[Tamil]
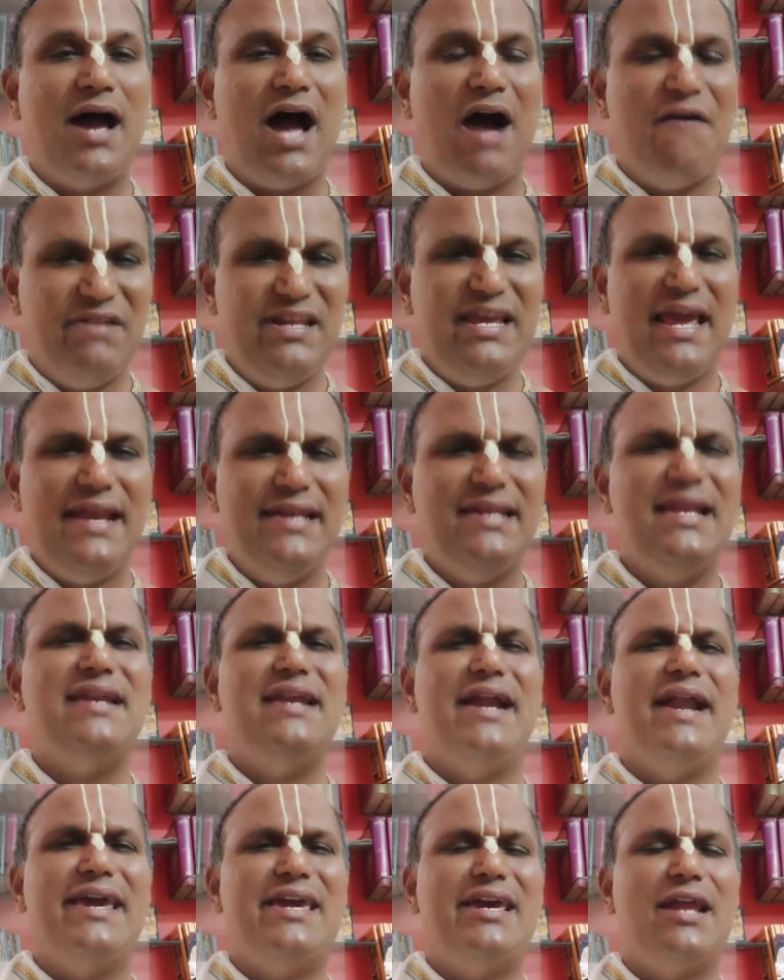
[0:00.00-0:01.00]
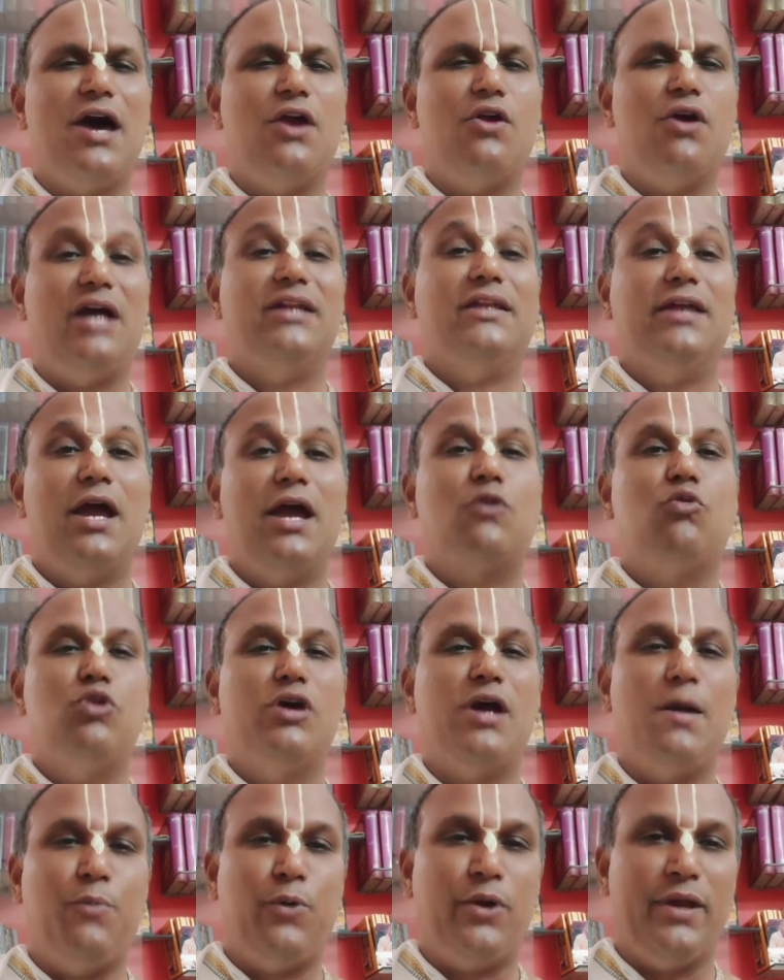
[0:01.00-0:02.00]
அவர் என்ன நினைக்கிறாரோ அதை நான்
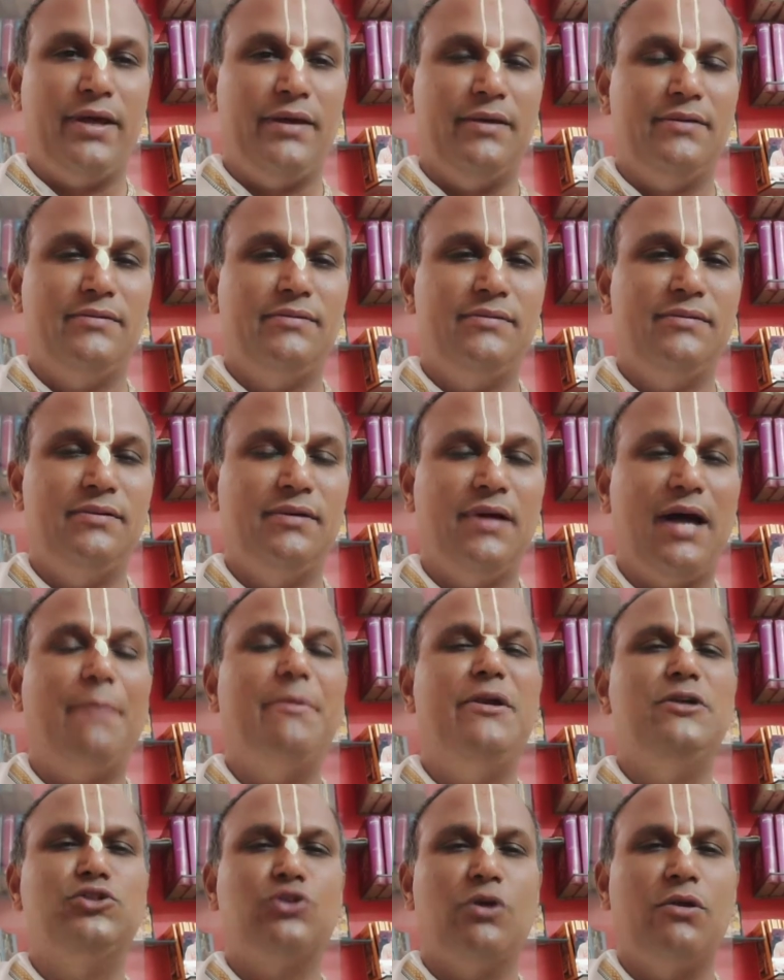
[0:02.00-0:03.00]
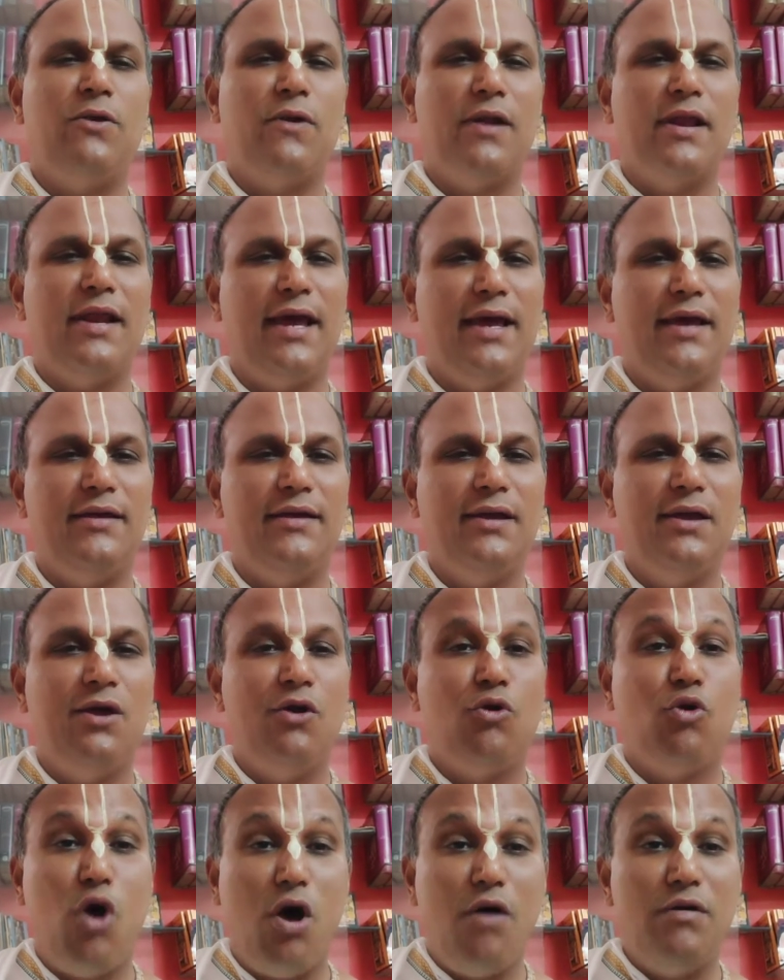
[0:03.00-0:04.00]
கொடுக்க போகிறேன் அப்படின்னு சொன்ன உடனே
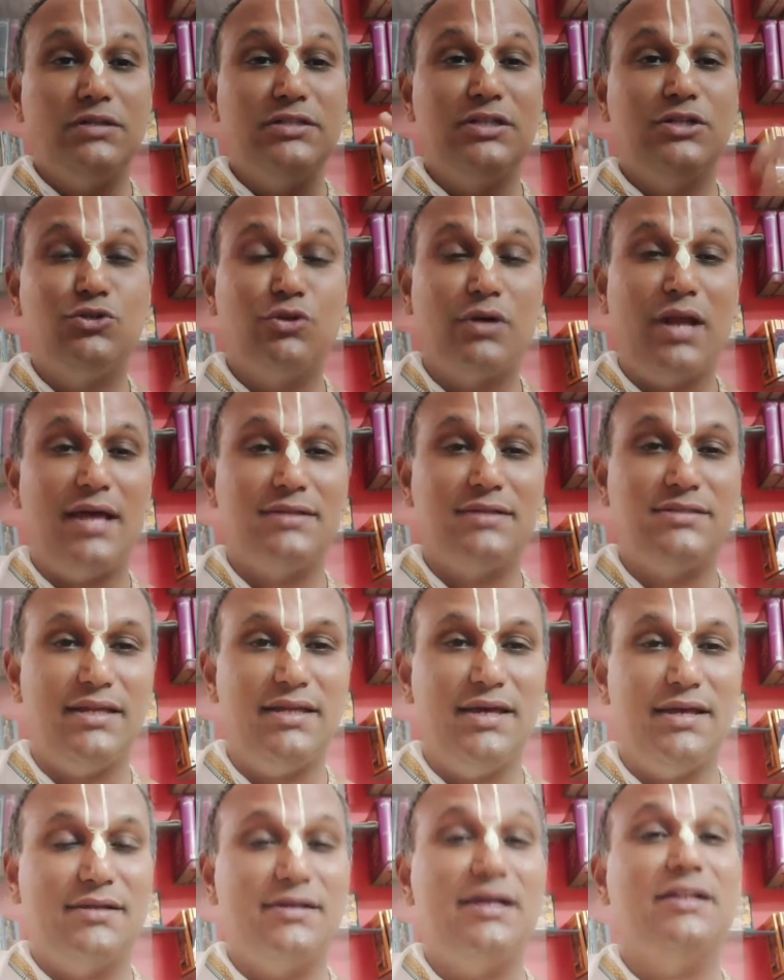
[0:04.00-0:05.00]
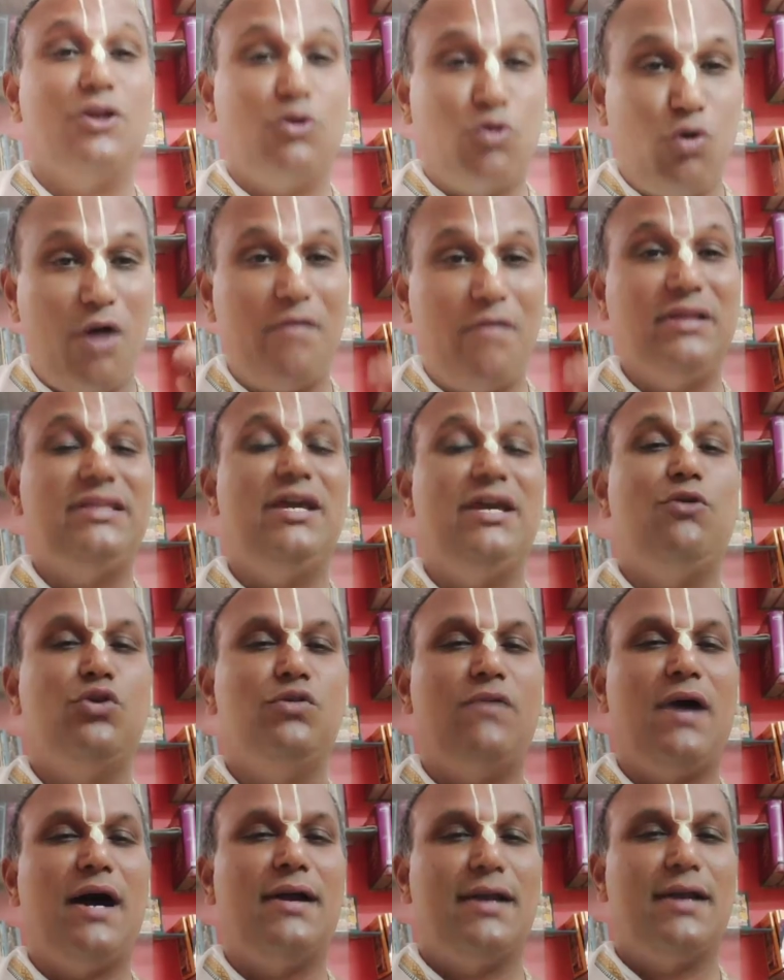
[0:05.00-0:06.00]
கோவம் வந்து சுக்கராச்சாரியாருக்கு அந்த கோவத்தையே
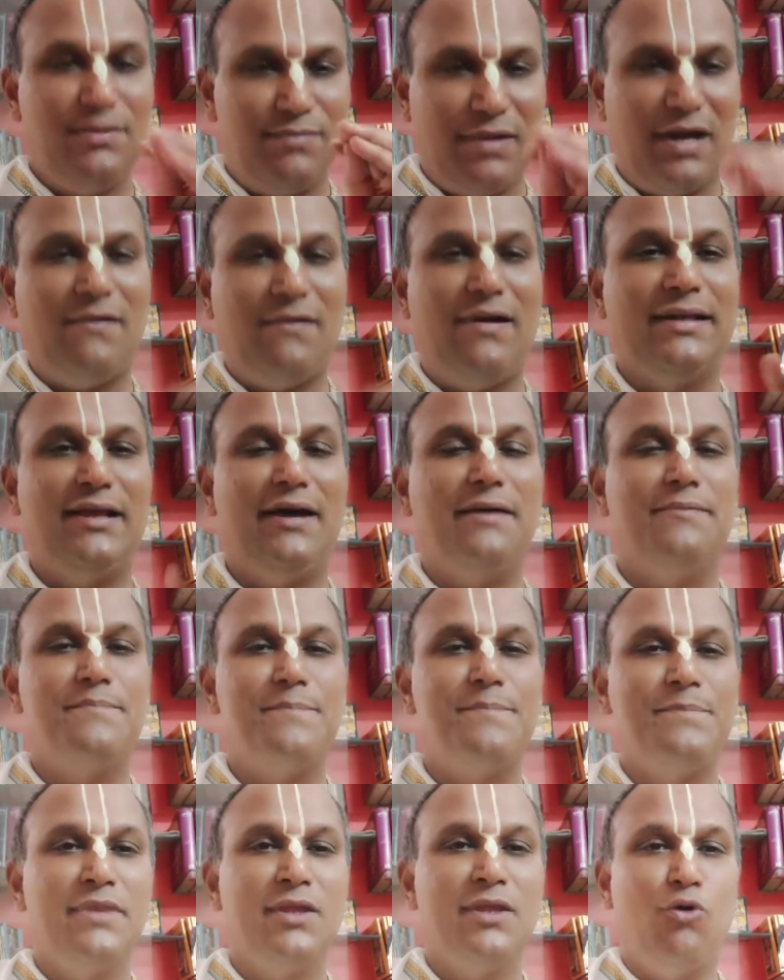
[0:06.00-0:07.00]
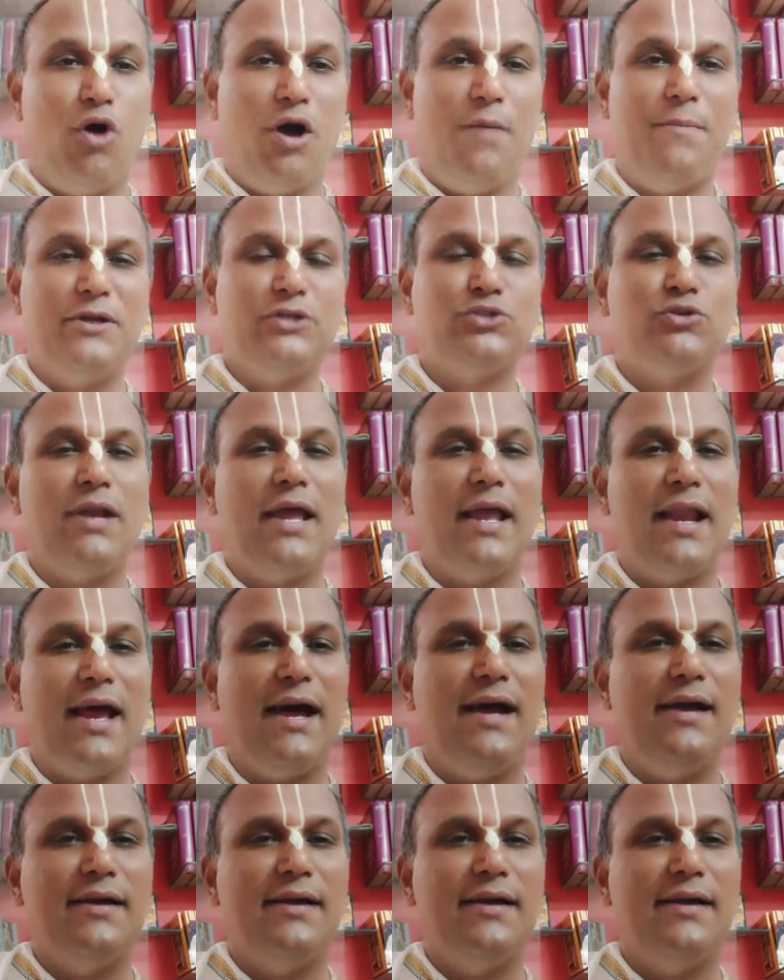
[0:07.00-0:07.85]
உருவாக்குனது பகவான் தான் கோவப்பட்டு சொன்னாரா